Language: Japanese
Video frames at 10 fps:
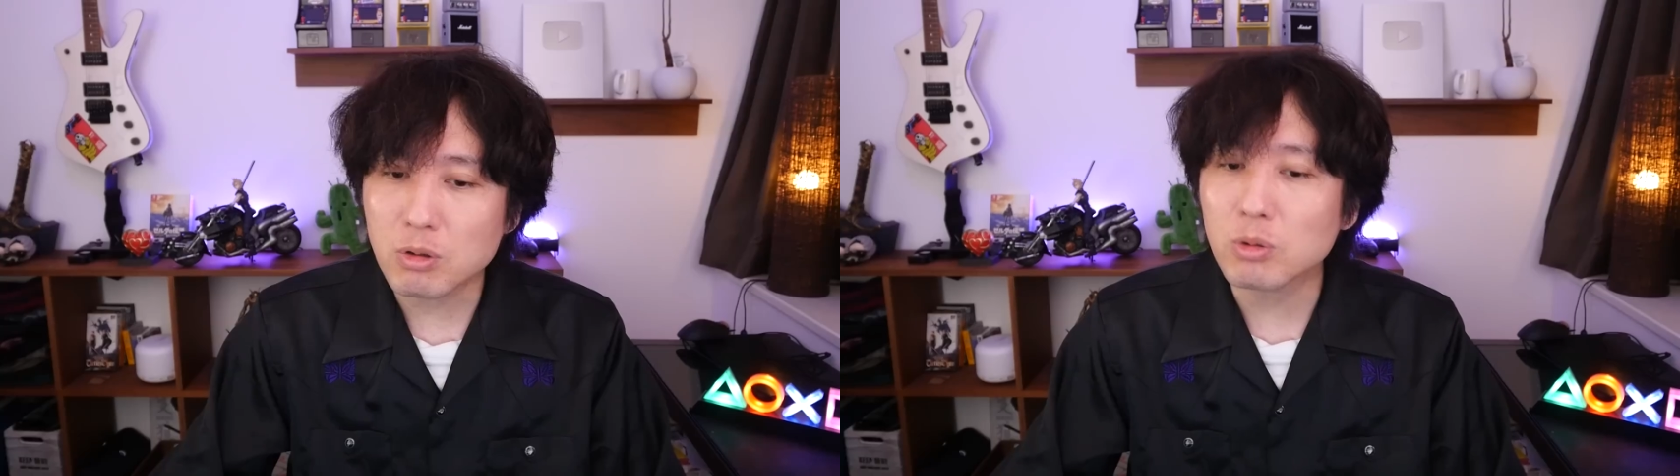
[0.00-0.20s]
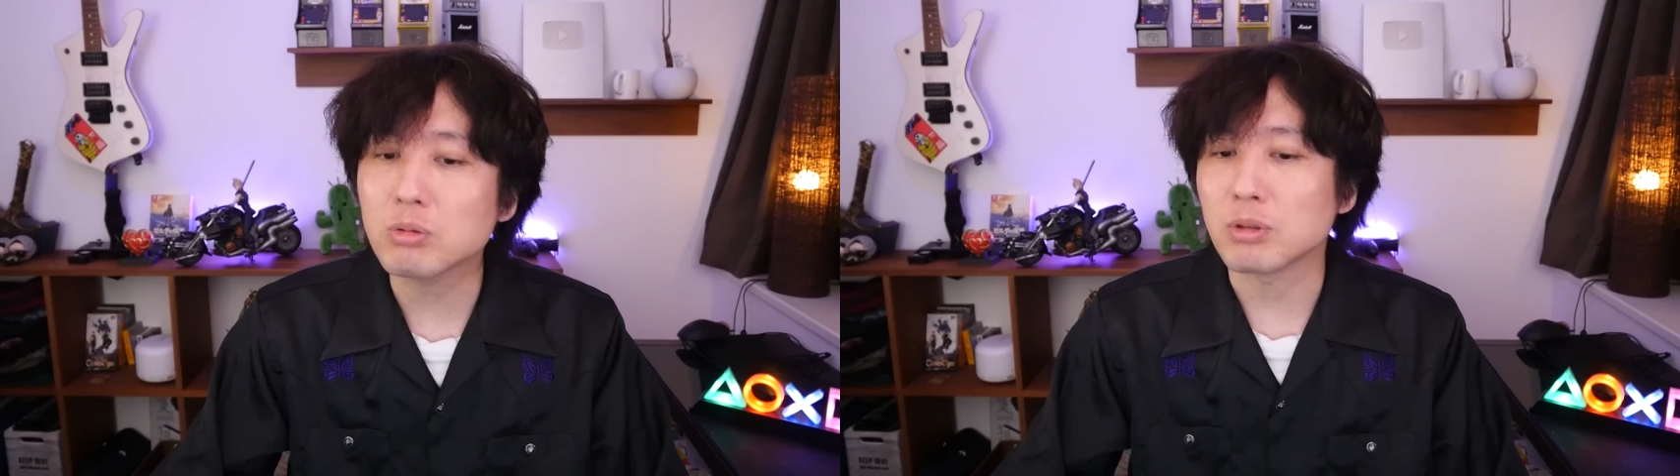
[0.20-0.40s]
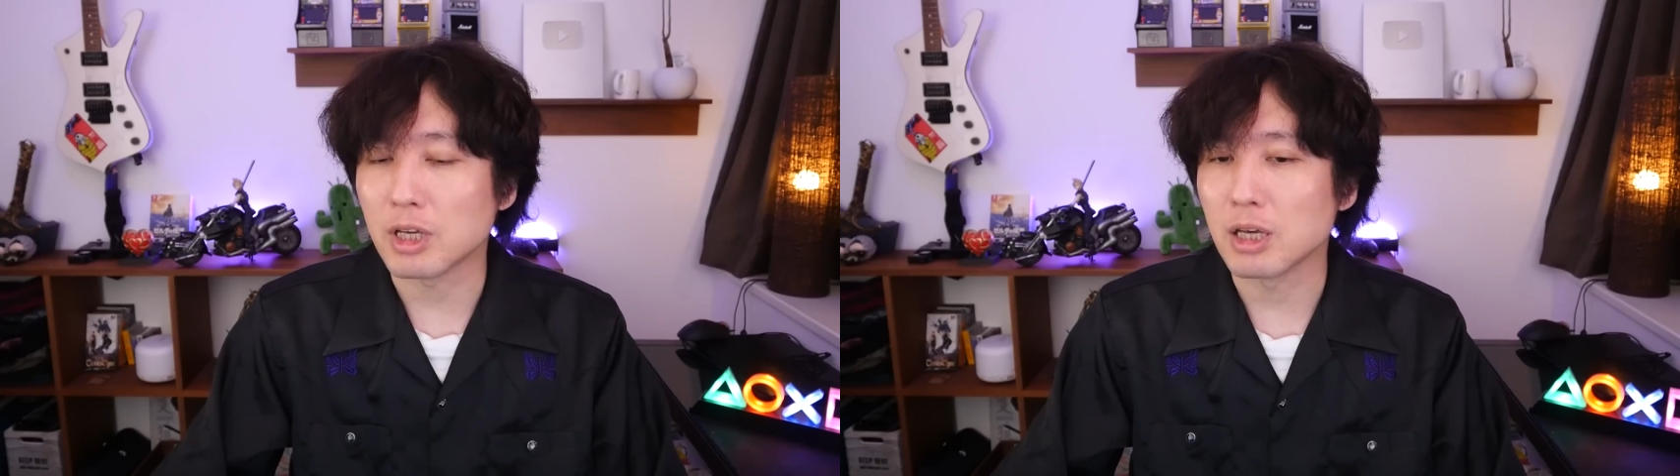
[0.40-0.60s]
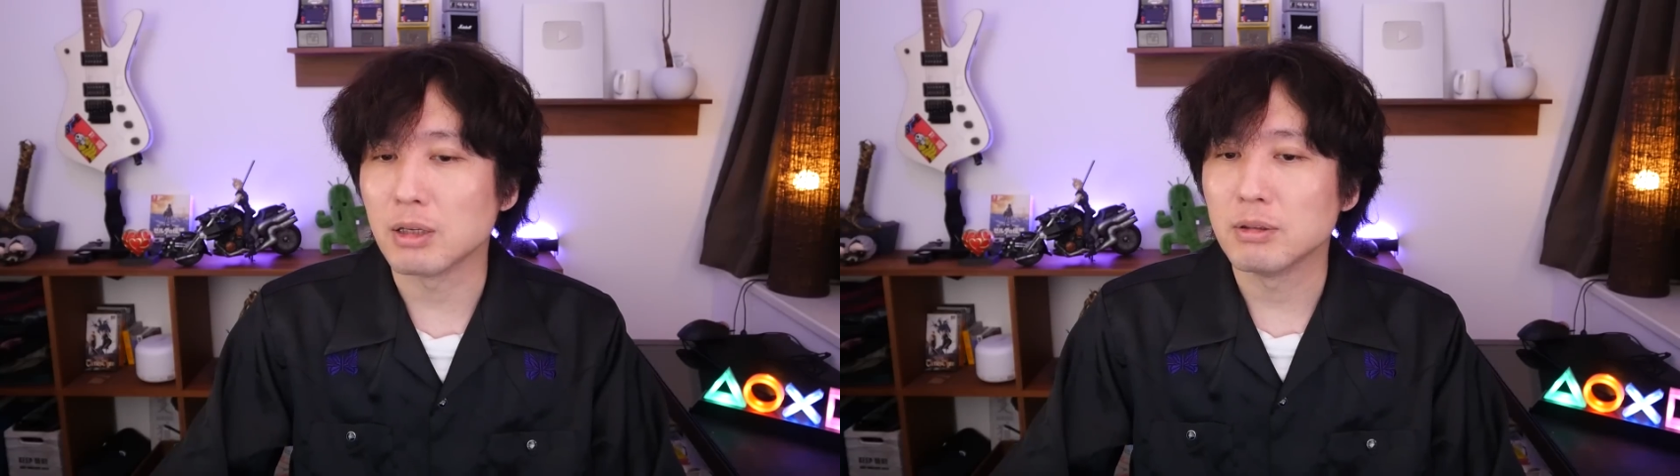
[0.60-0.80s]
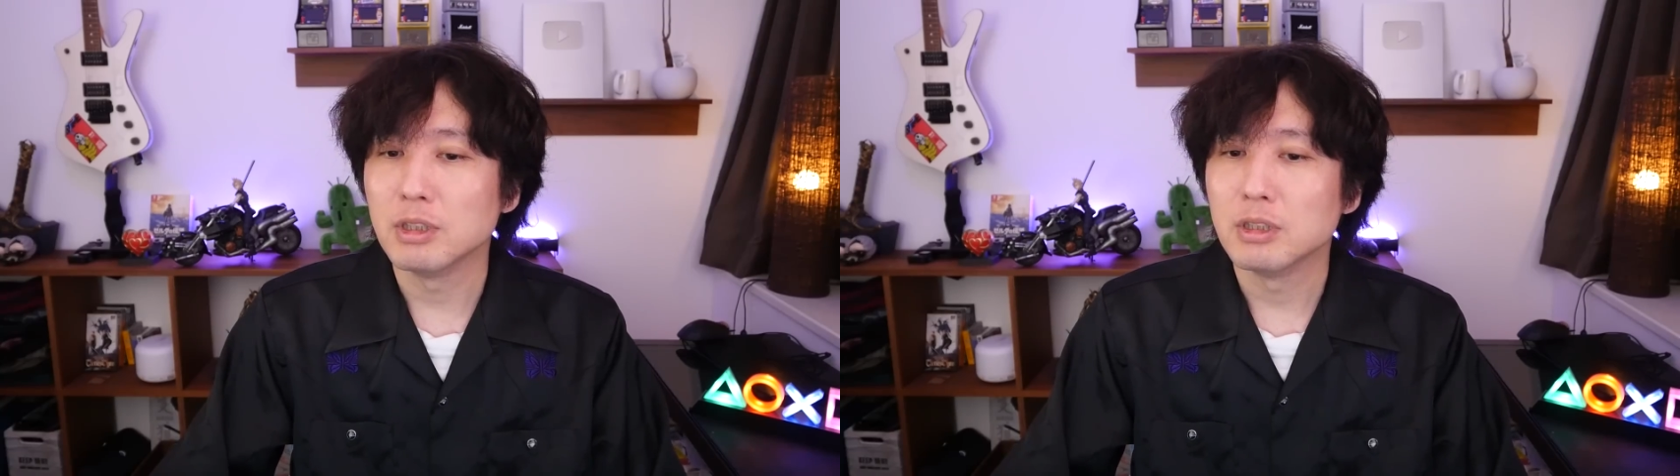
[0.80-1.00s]
うこと
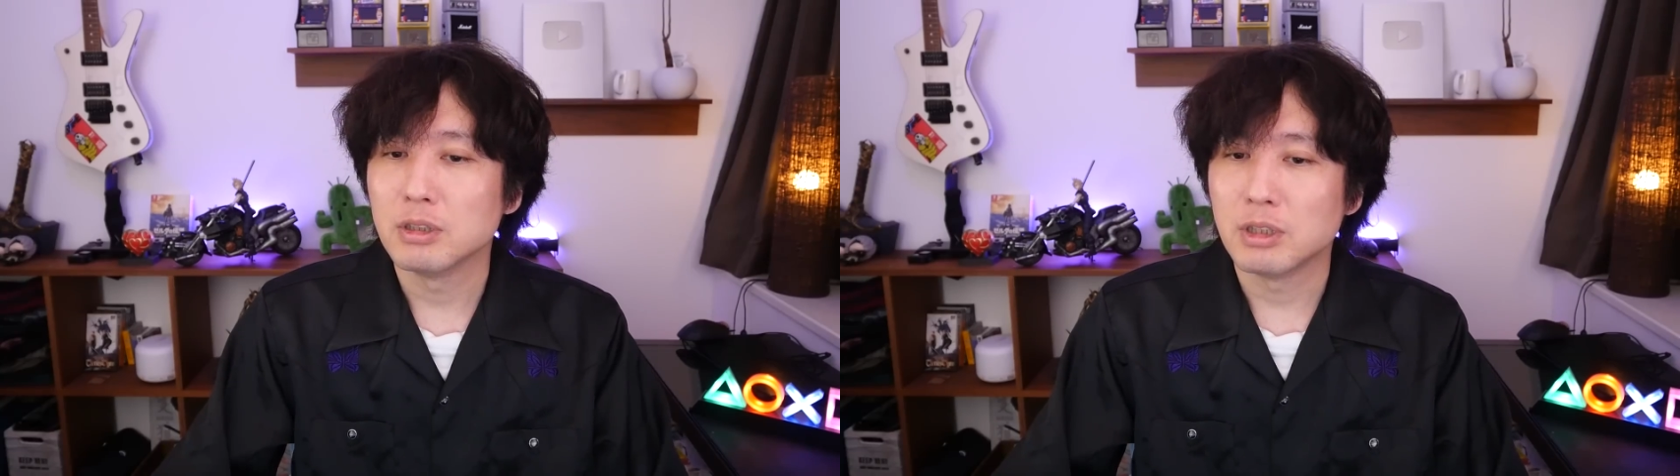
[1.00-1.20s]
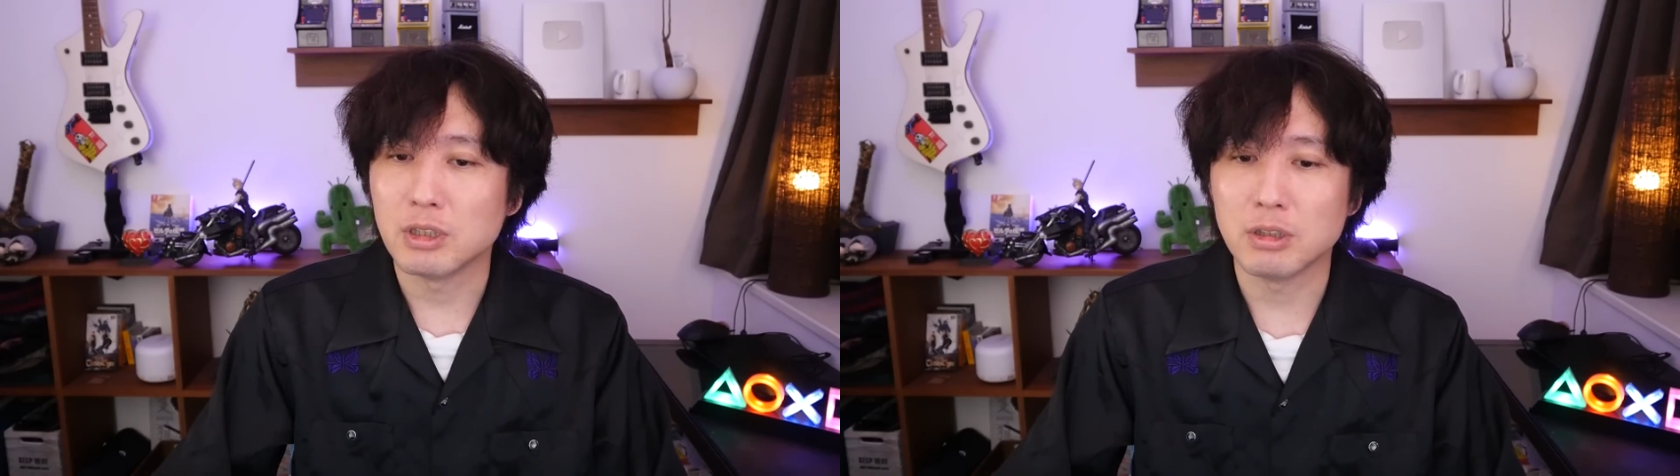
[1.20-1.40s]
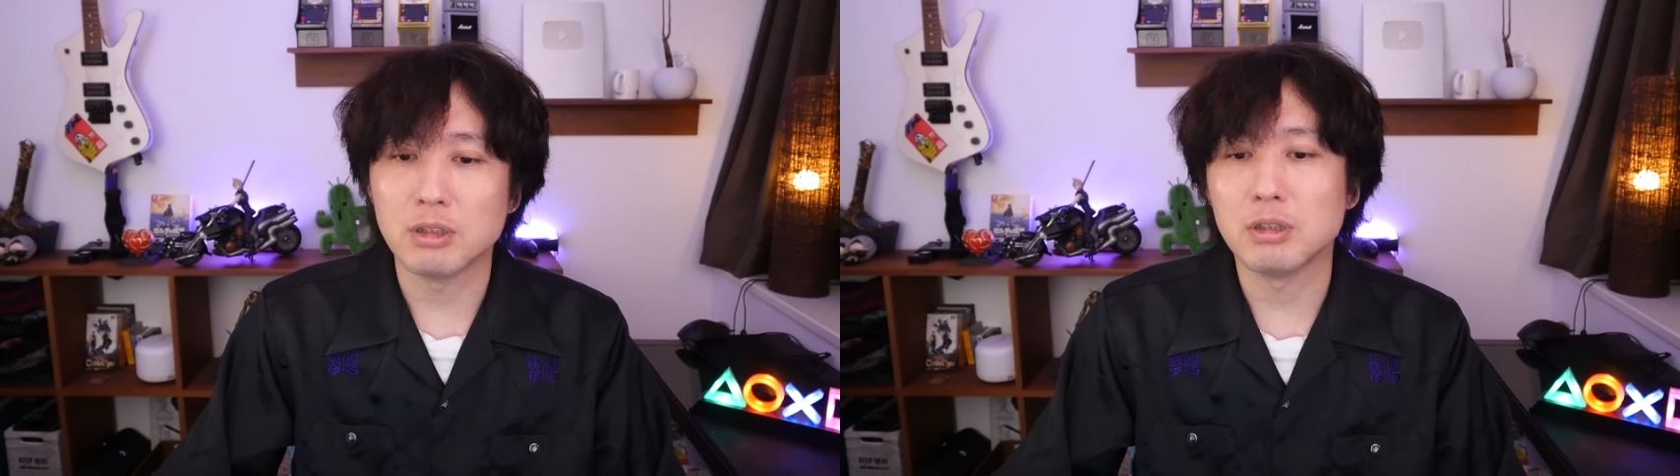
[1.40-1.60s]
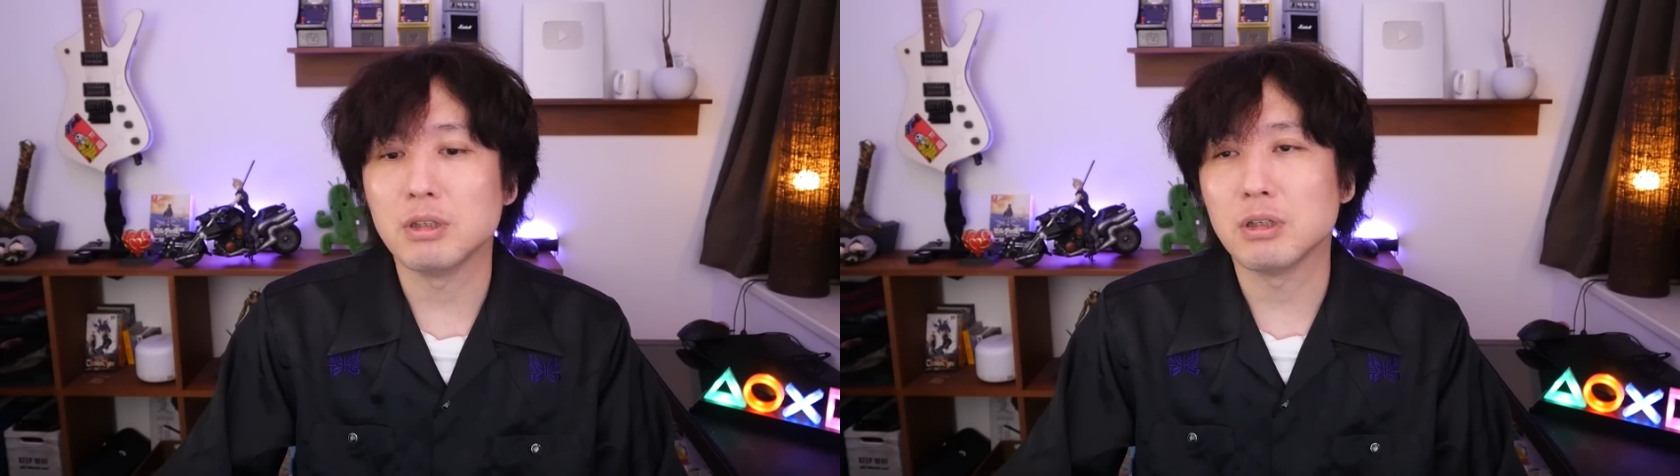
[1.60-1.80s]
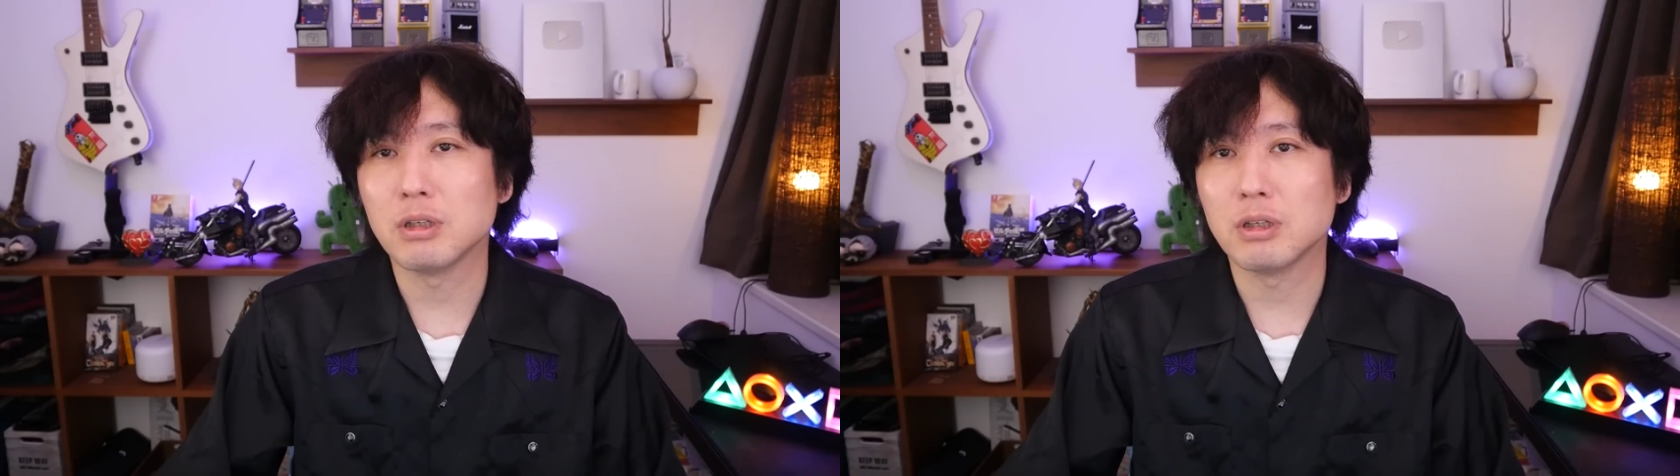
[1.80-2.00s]
で、
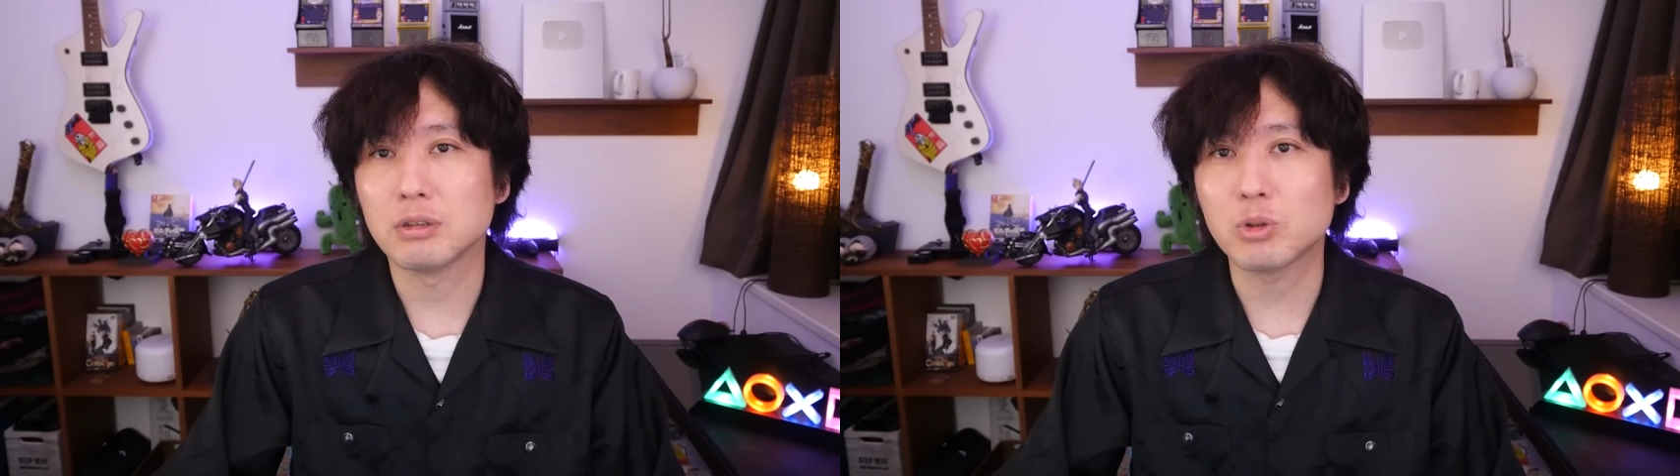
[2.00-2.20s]
えー、